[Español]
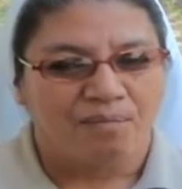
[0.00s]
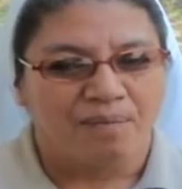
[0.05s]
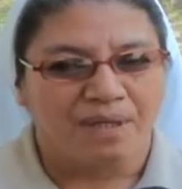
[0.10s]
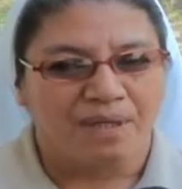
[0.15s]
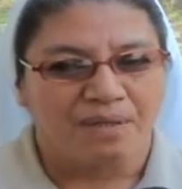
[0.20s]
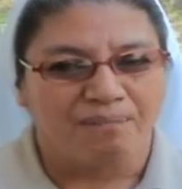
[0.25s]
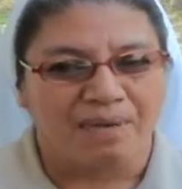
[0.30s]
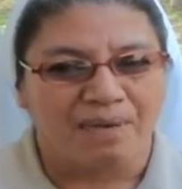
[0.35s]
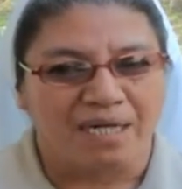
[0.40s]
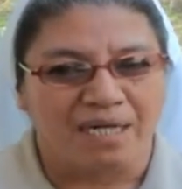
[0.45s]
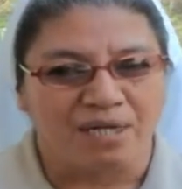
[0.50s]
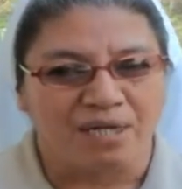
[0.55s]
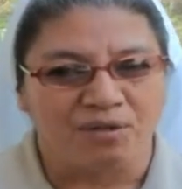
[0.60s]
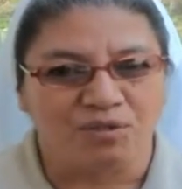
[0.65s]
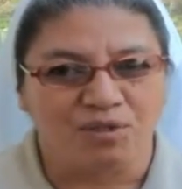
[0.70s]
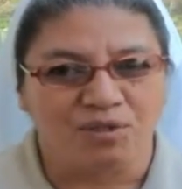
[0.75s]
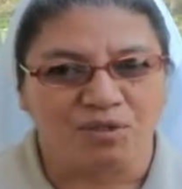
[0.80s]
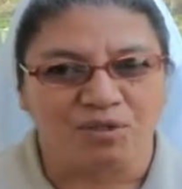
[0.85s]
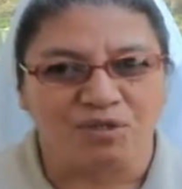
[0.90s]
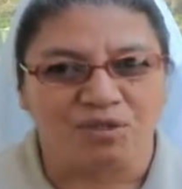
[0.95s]
Pues para
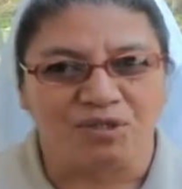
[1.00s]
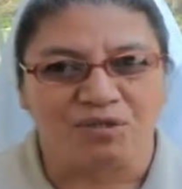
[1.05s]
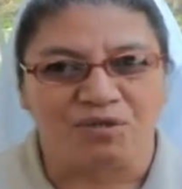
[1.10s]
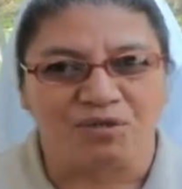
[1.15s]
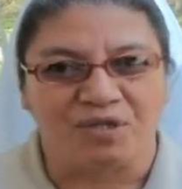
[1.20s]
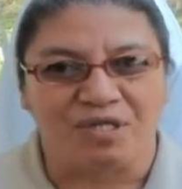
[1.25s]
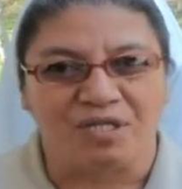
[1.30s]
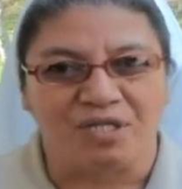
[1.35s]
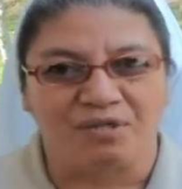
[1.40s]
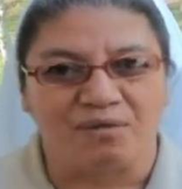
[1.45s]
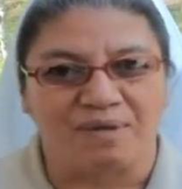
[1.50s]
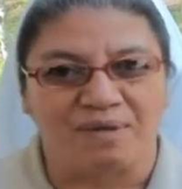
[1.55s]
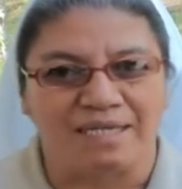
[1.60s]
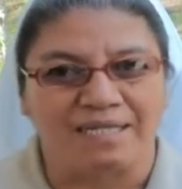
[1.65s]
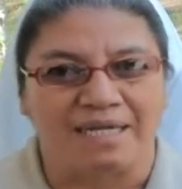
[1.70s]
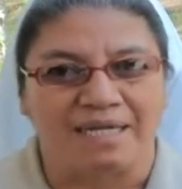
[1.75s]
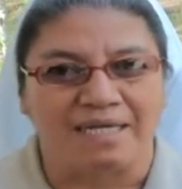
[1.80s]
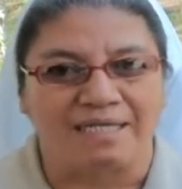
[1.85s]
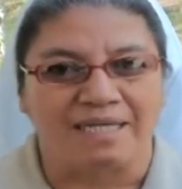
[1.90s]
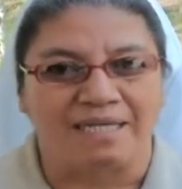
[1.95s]
nosotros es un reto
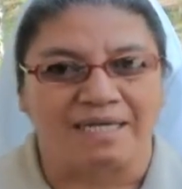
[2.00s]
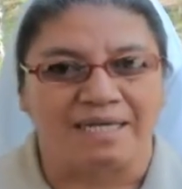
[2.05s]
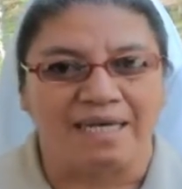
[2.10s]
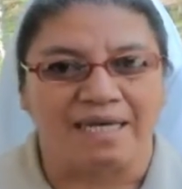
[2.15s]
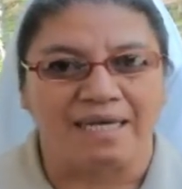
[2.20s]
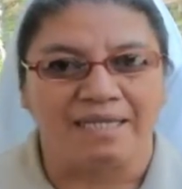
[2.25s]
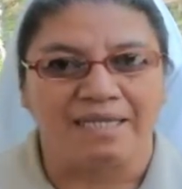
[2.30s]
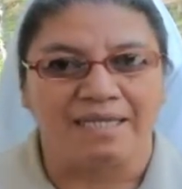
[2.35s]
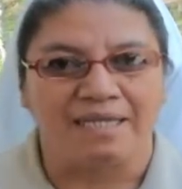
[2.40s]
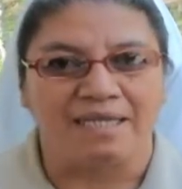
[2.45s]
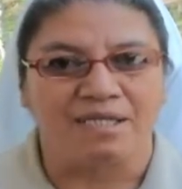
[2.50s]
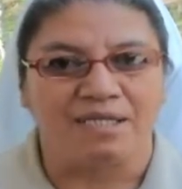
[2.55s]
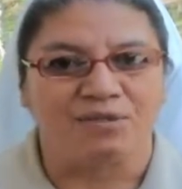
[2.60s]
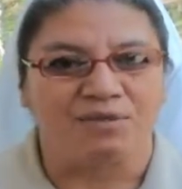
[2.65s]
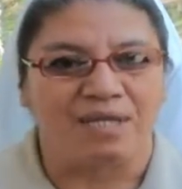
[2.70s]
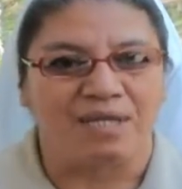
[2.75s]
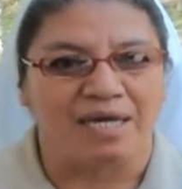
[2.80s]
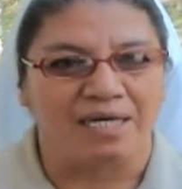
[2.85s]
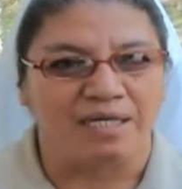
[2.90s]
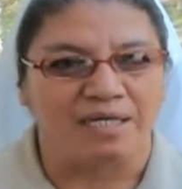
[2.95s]
bastante grande y
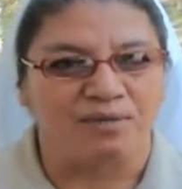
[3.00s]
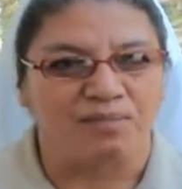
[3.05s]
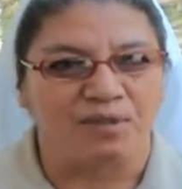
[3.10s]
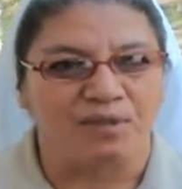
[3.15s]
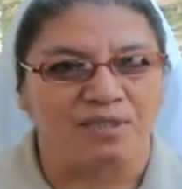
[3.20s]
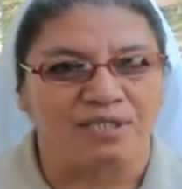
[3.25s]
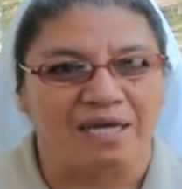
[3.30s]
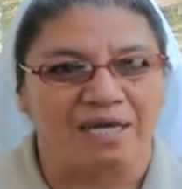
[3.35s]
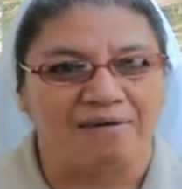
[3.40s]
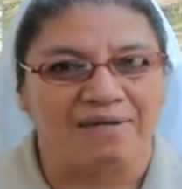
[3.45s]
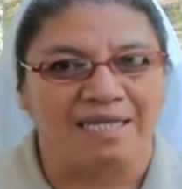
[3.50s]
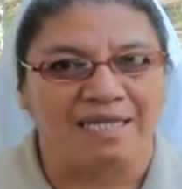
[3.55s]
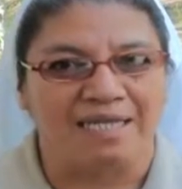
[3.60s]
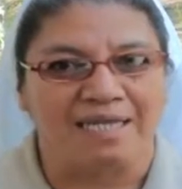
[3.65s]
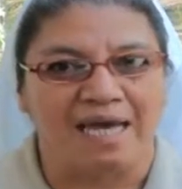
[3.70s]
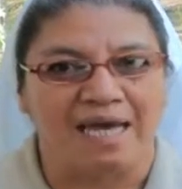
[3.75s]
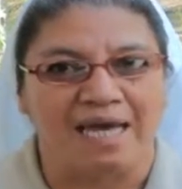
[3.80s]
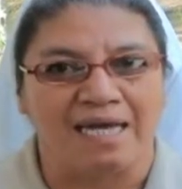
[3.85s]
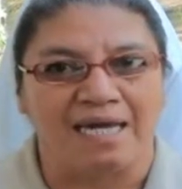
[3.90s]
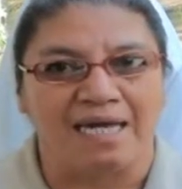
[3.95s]
es una
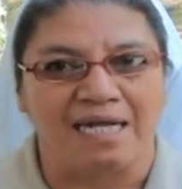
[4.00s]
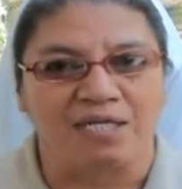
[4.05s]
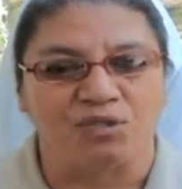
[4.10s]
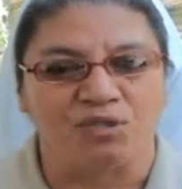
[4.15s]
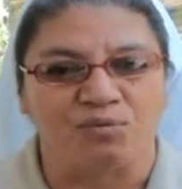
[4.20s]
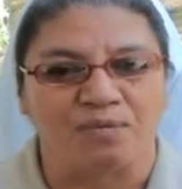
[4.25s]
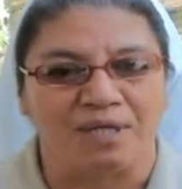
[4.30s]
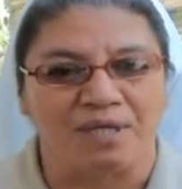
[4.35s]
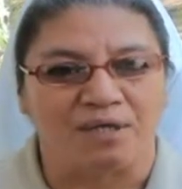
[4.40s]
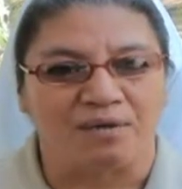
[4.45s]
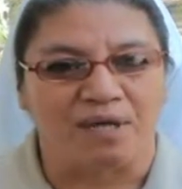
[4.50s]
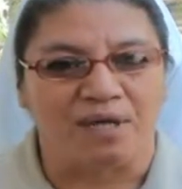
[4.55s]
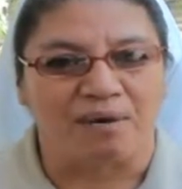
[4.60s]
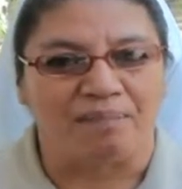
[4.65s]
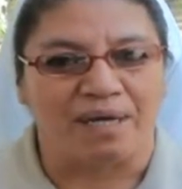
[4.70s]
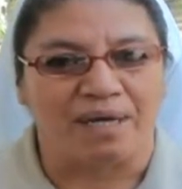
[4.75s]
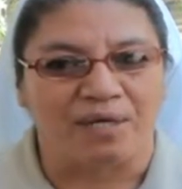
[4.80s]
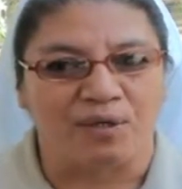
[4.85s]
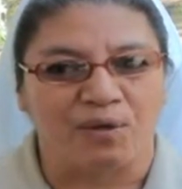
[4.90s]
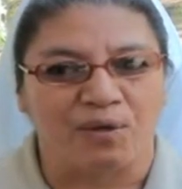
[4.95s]
responsabilidad el asumir
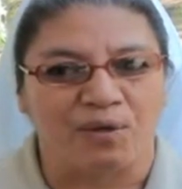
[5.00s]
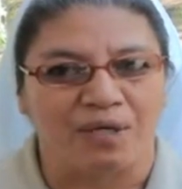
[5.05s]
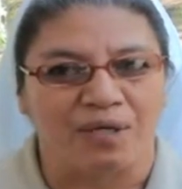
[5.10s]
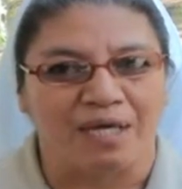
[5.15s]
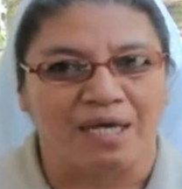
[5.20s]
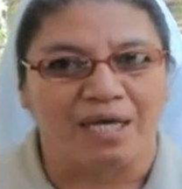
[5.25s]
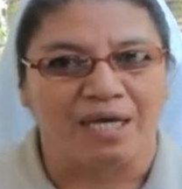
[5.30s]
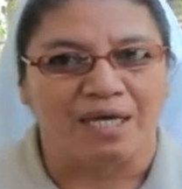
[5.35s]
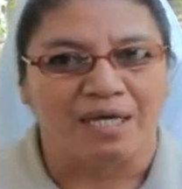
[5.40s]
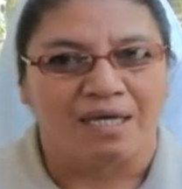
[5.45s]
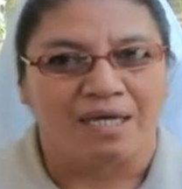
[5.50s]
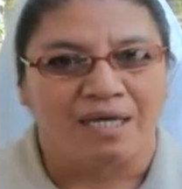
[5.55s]
una parroquia,